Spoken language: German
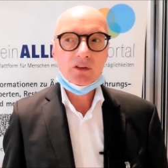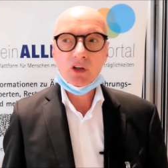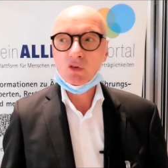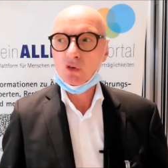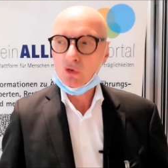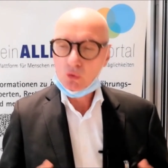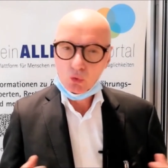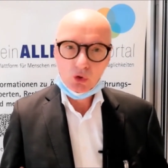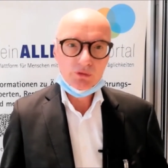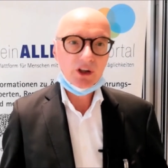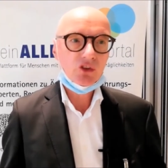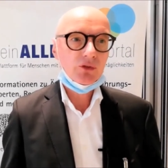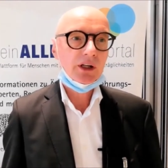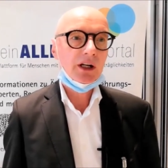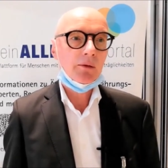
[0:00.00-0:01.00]
Das ist gut,
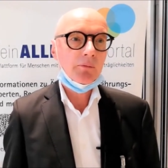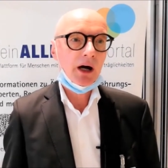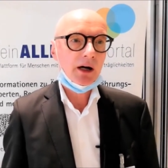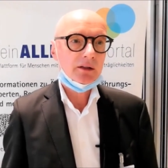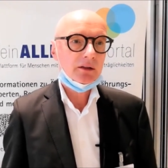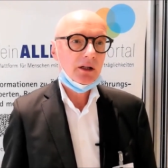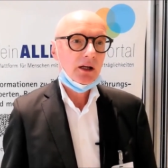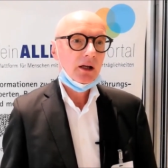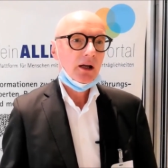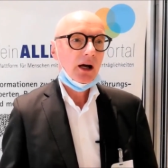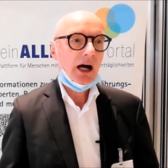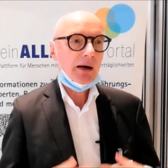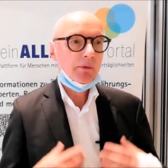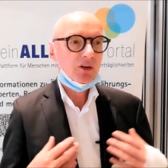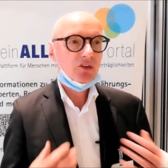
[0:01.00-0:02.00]
was wir da machen,
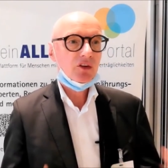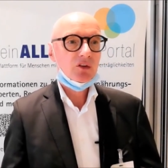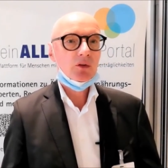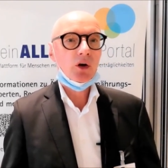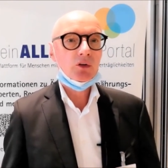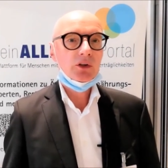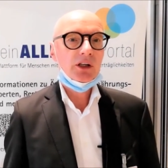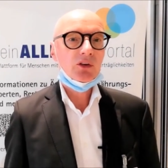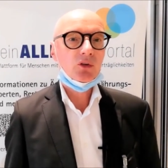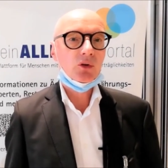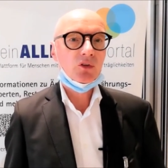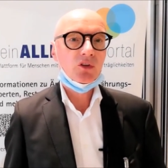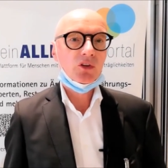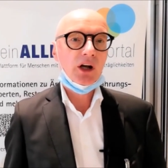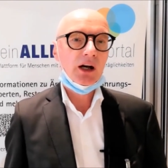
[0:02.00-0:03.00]
aber es ist noch nicht
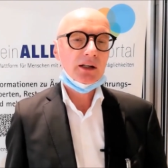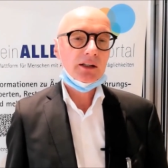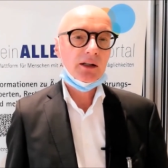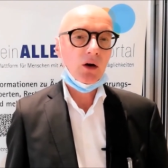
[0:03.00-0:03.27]
sozusagen